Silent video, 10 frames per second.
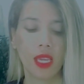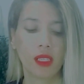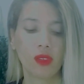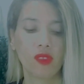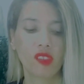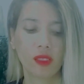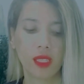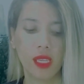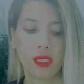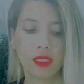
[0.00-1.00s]
Ela não
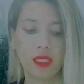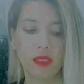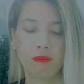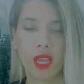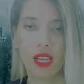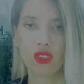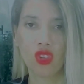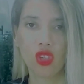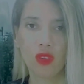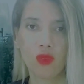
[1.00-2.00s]
só tem aqui
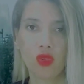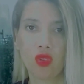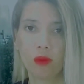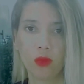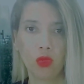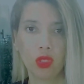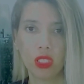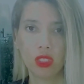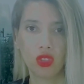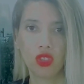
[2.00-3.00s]
ativos
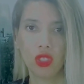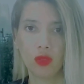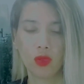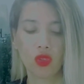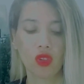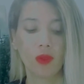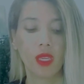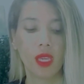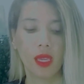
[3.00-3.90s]
nutritivos,